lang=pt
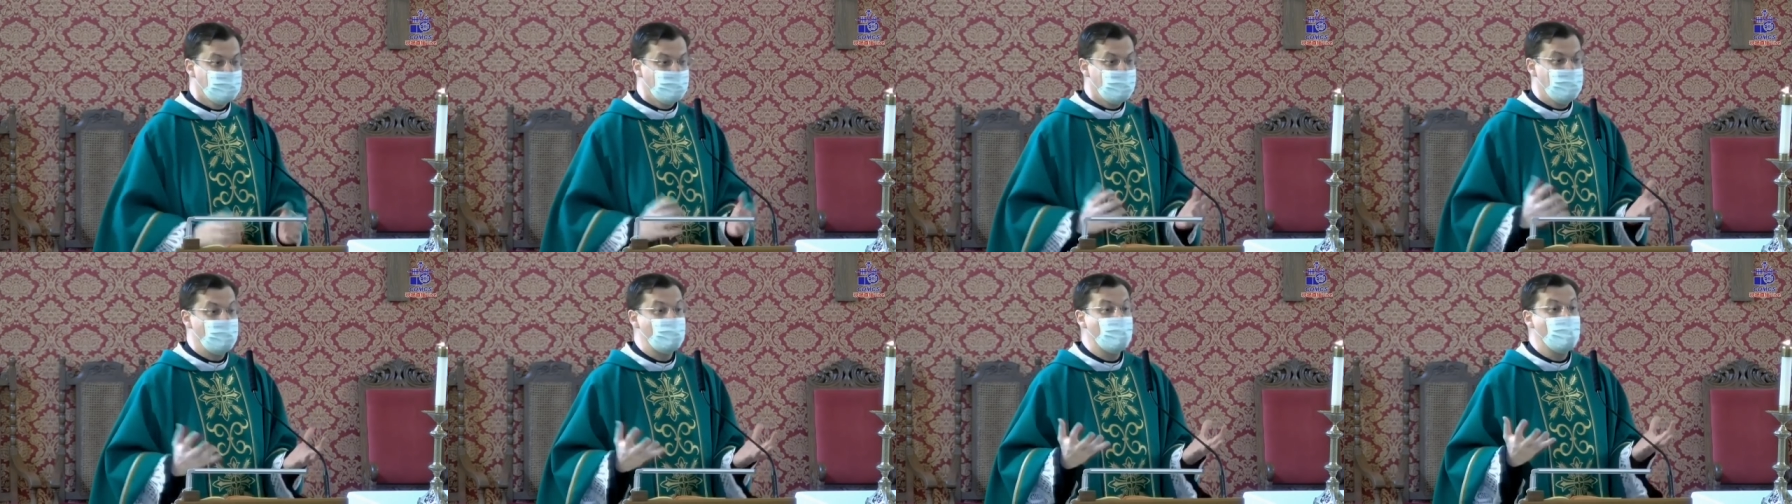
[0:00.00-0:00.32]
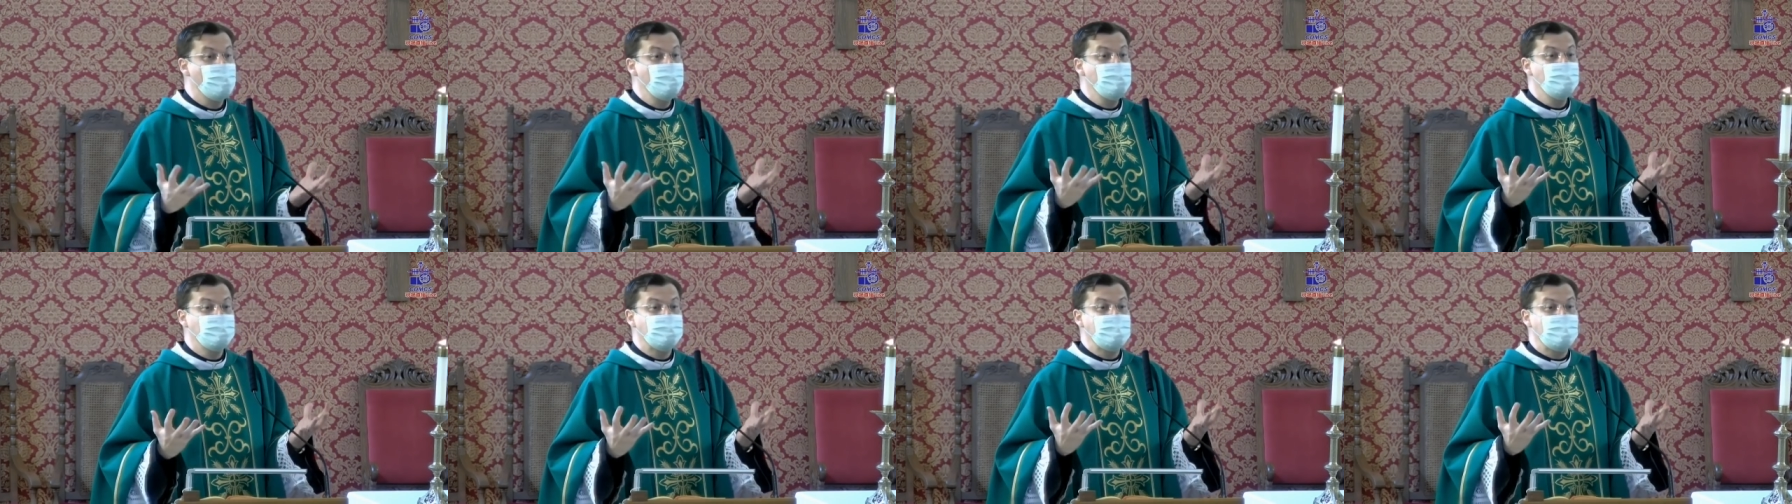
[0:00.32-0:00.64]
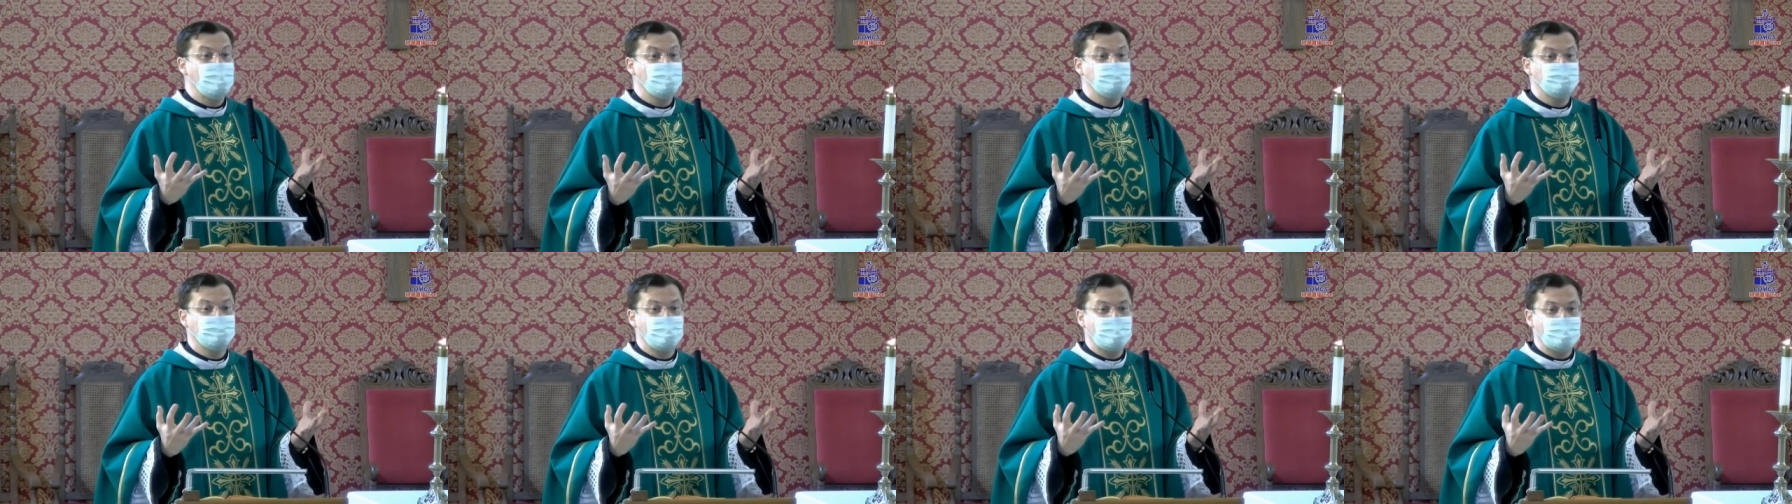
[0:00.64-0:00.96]
E como que
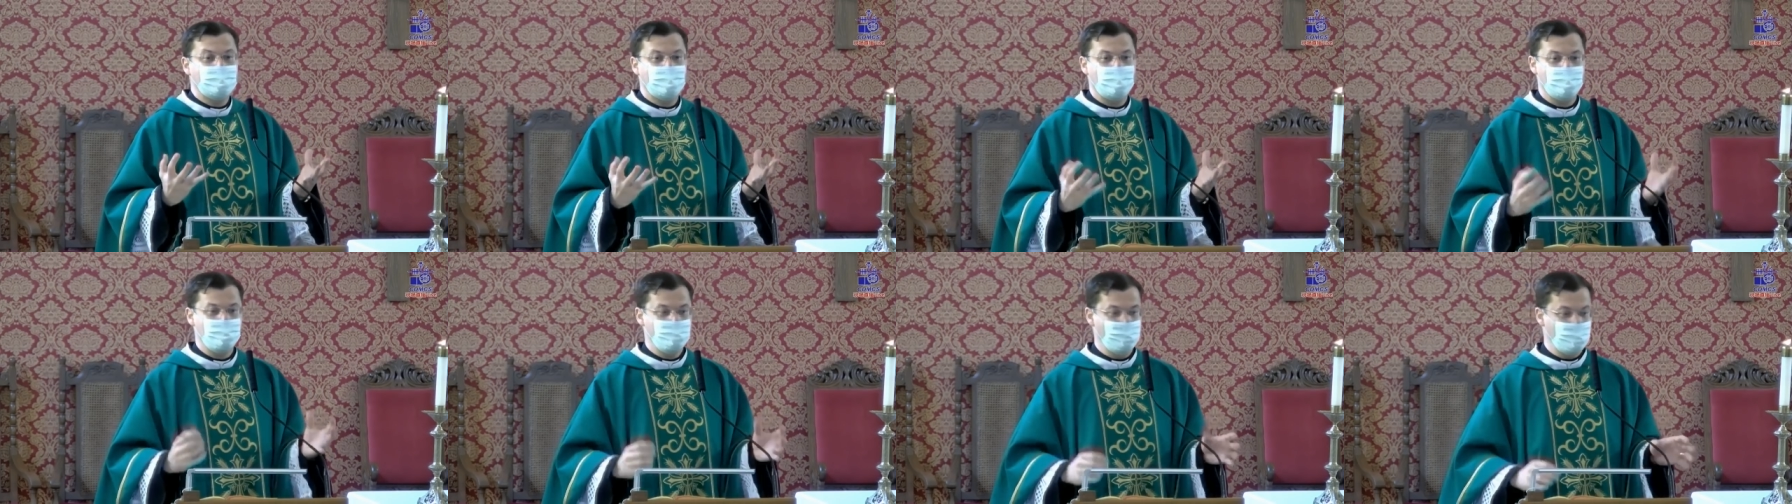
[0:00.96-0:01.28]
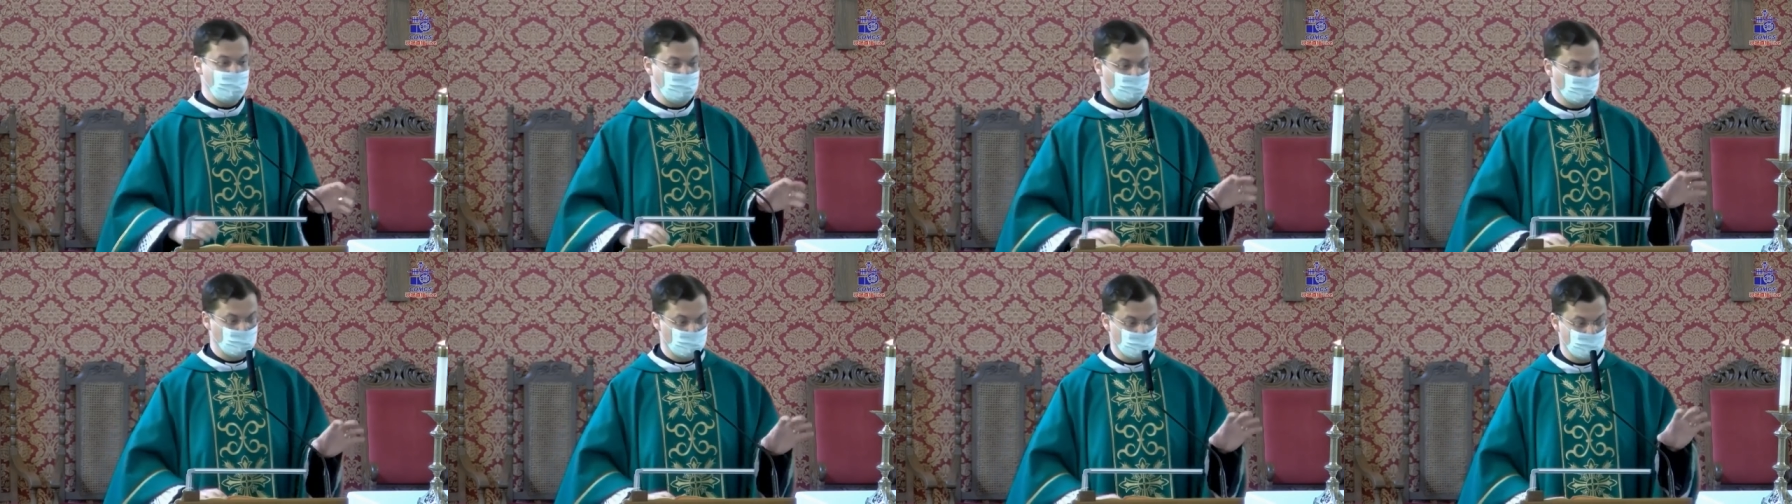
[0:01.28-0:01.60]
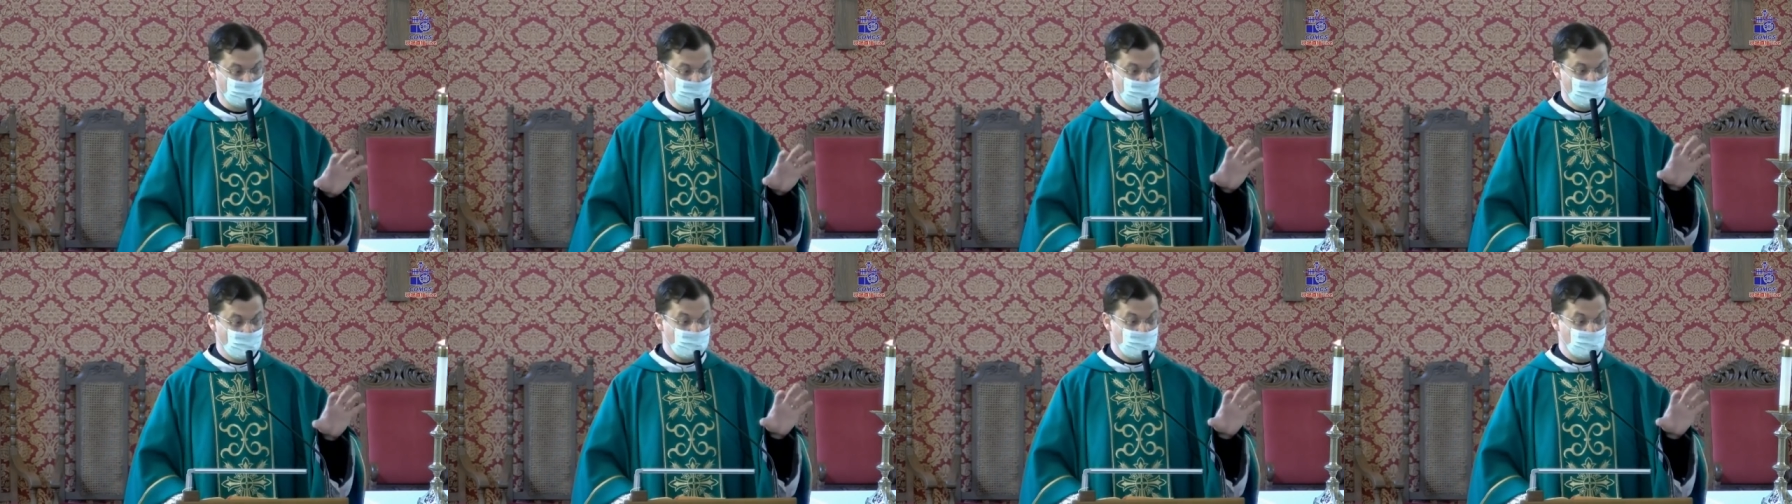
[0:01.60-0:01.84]
é o sacramento?